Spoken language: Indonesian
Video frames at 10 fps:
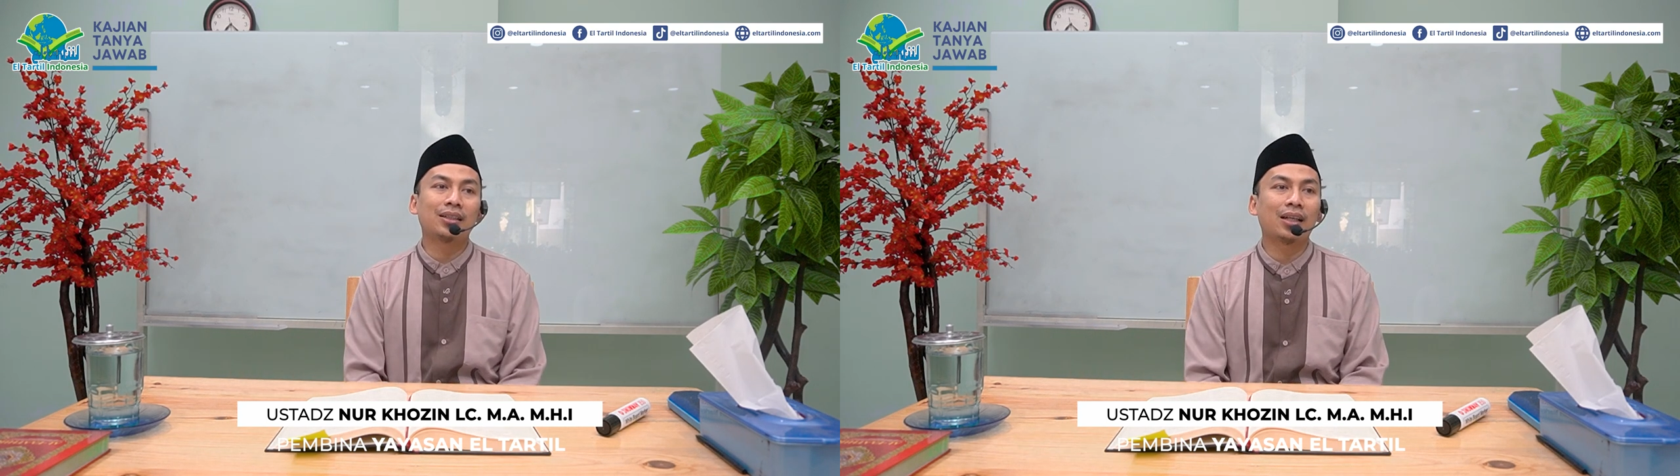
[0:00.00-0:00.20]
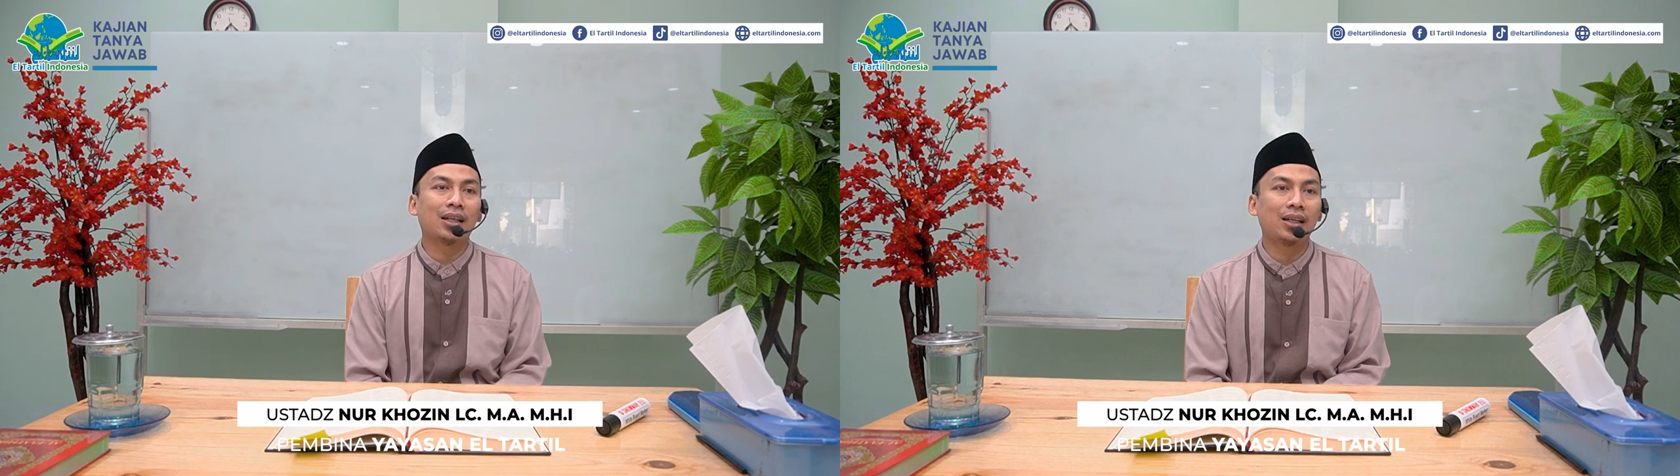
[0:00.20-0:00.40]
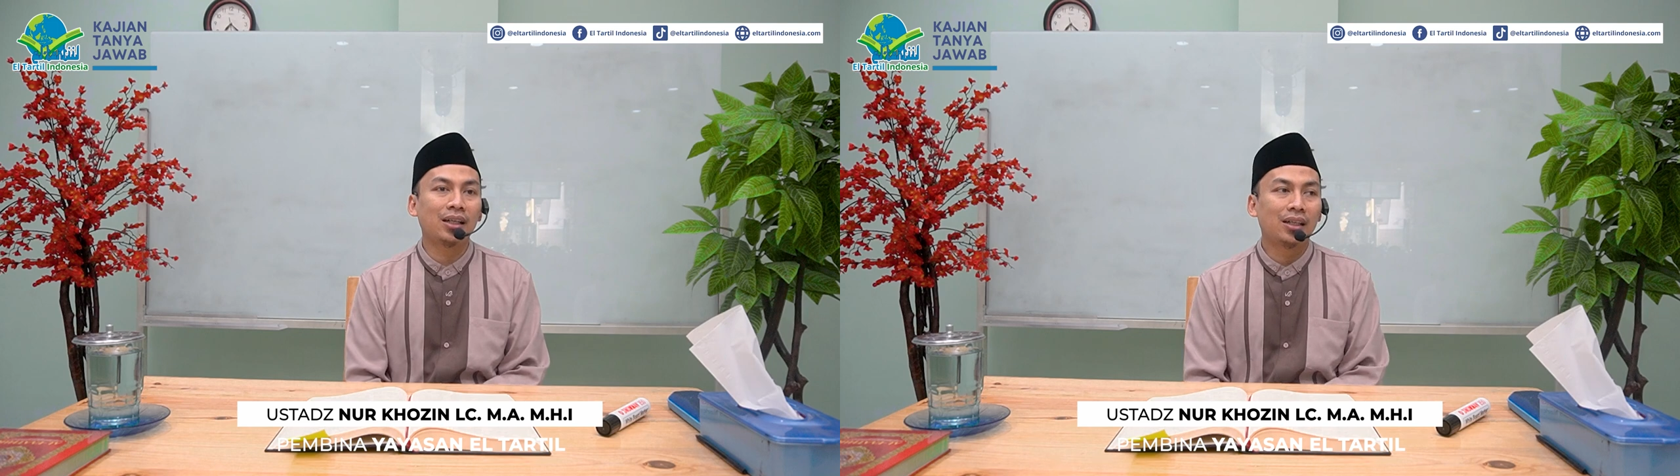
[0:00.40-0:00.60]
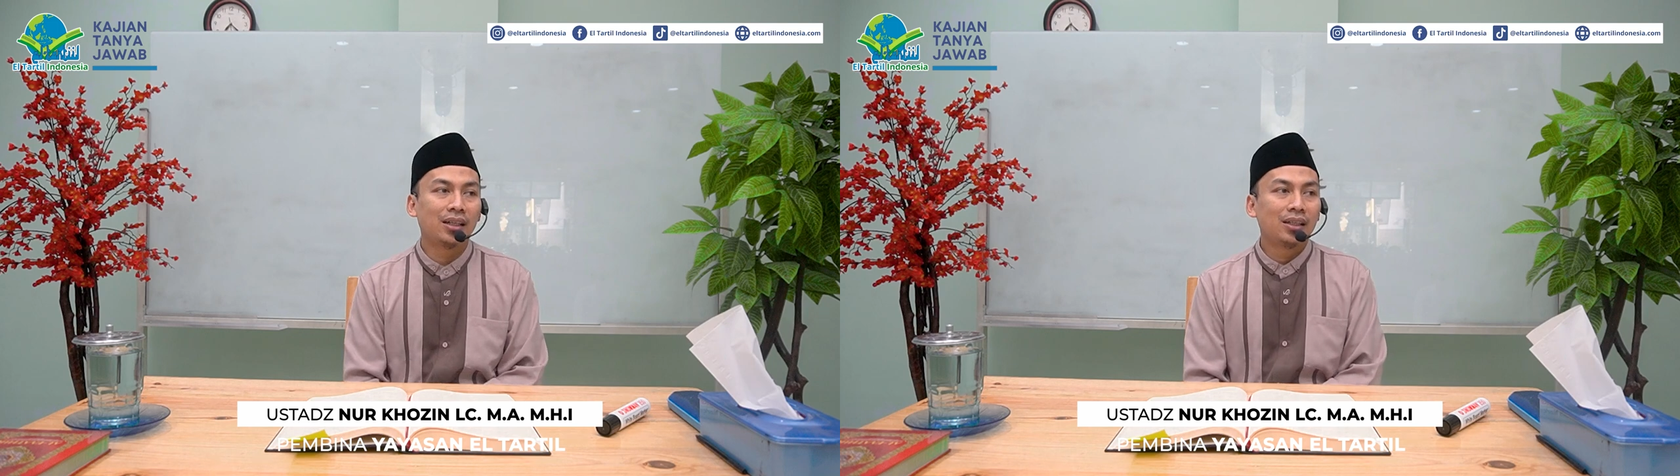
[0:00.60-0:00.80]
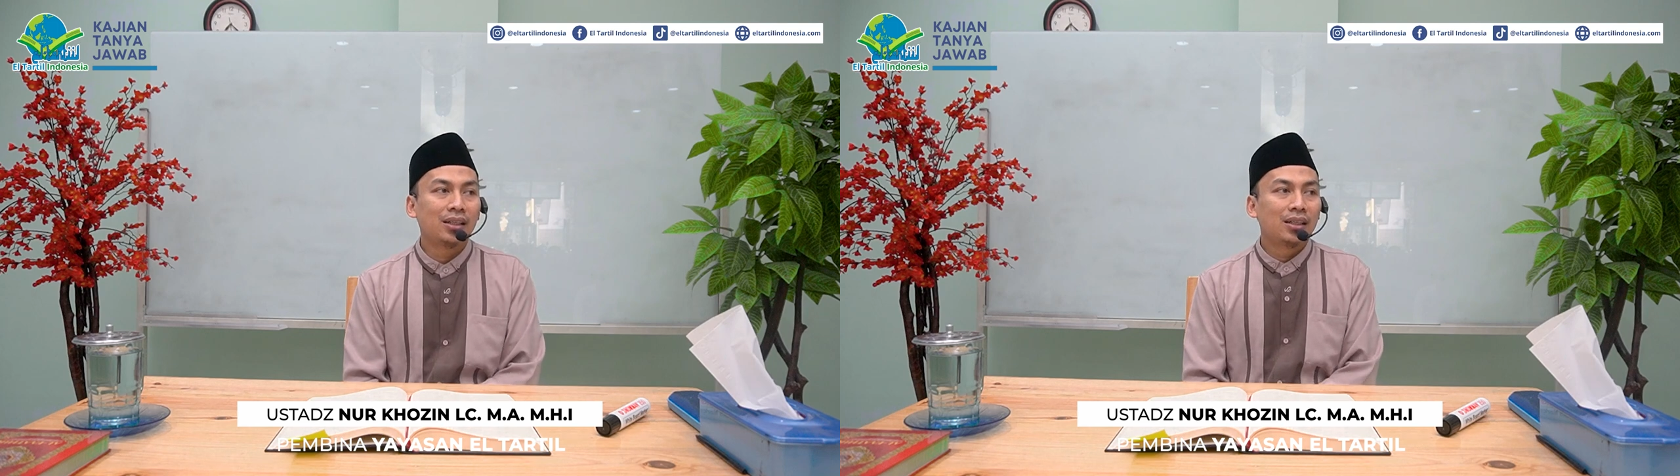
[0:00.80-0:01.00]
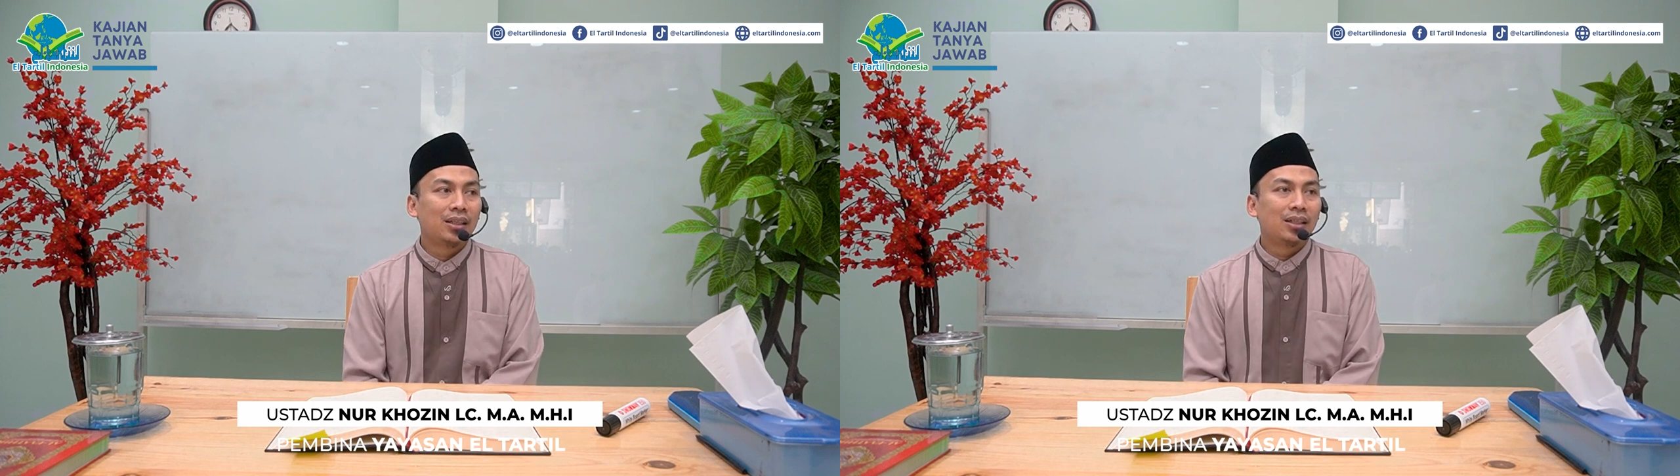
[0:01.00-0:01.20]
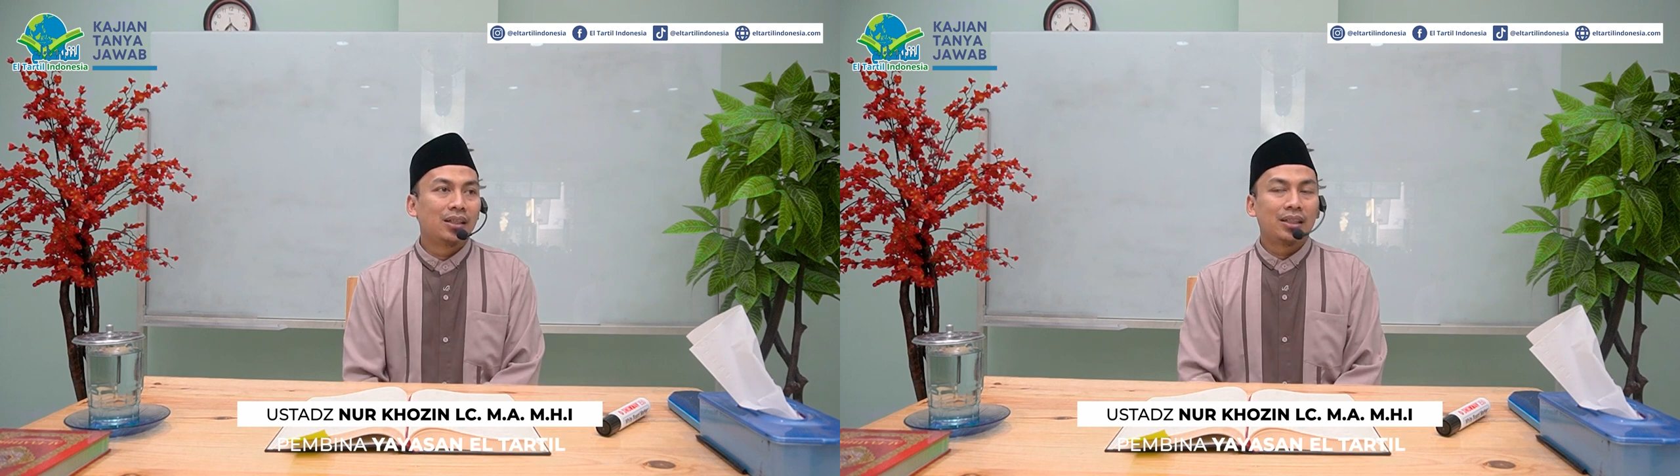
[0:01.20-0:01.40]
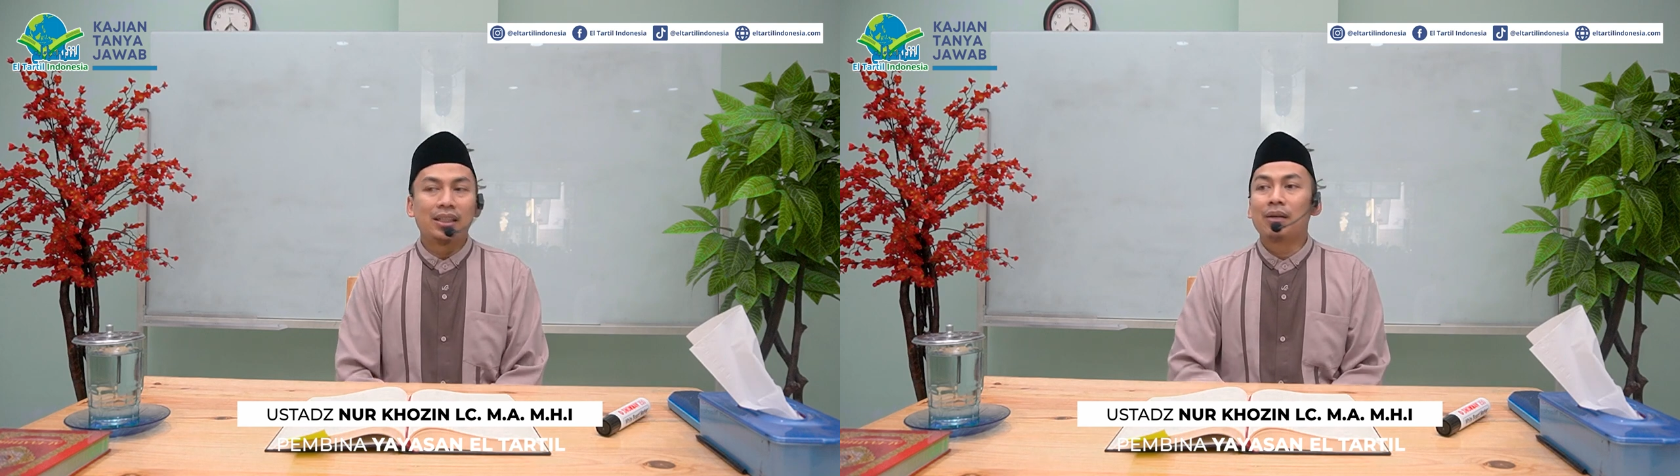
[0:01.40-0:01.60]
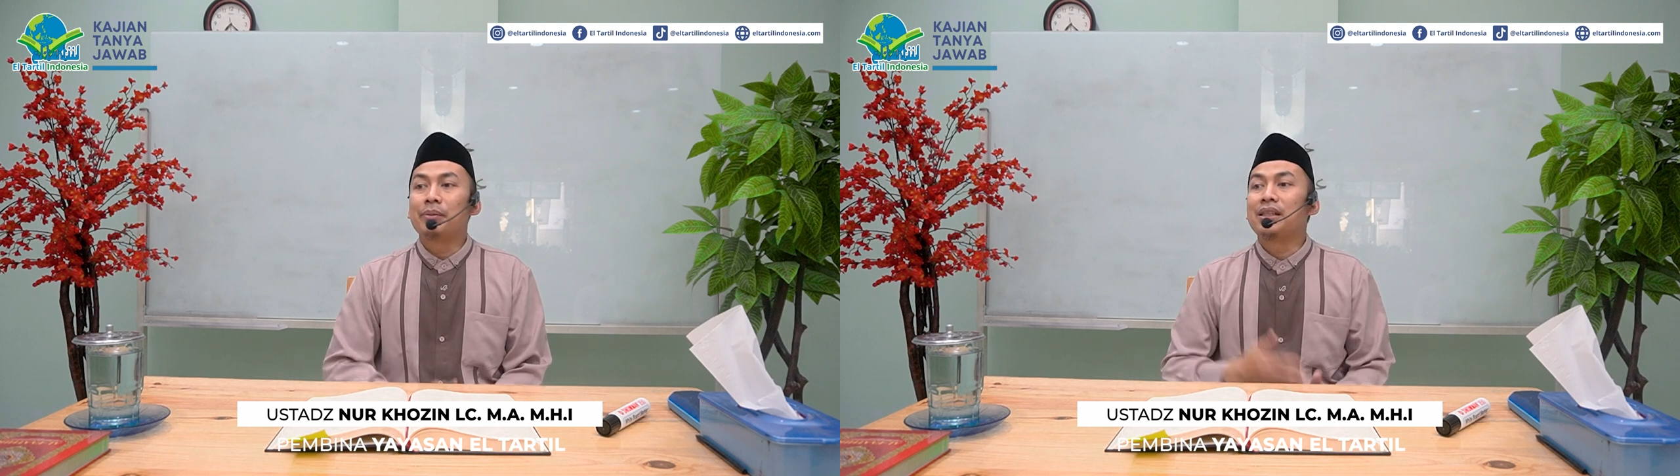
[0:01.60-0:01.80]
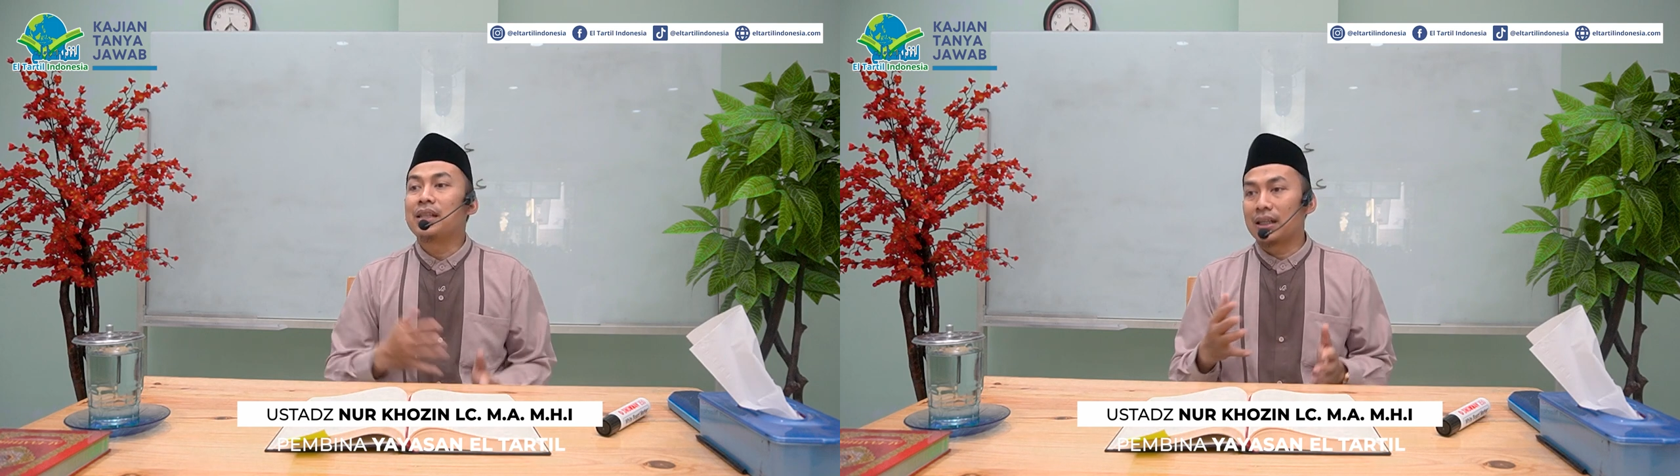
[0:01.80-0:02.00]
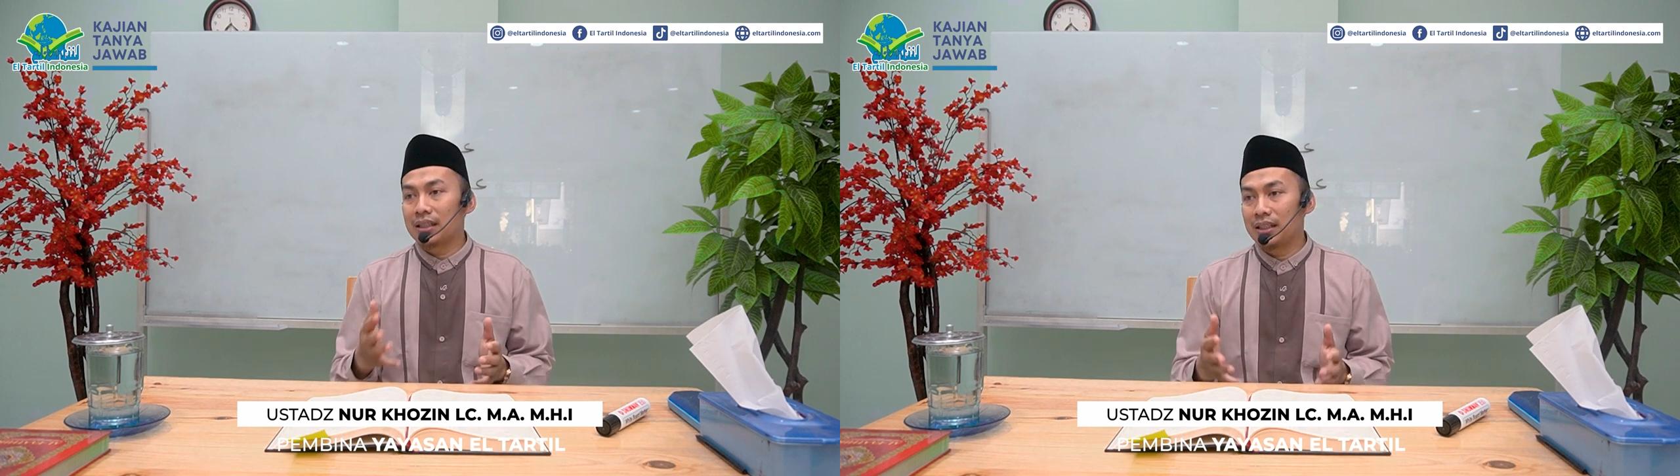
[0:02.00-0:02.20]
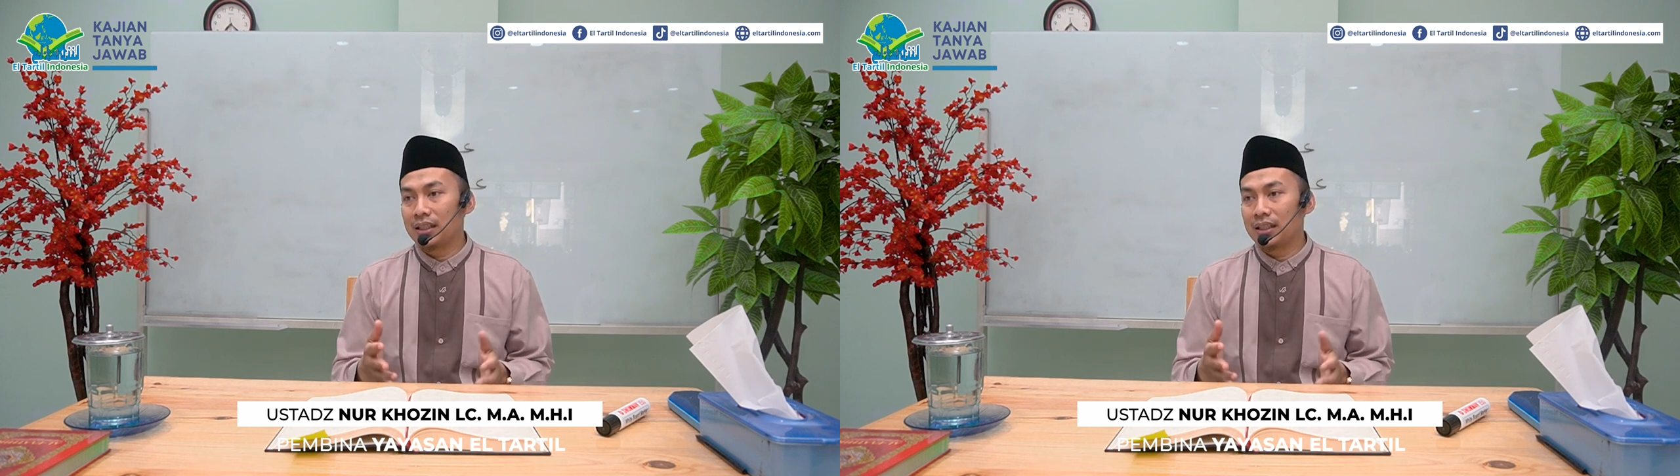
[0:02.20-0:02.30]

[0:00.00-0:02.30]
cara yang bijak.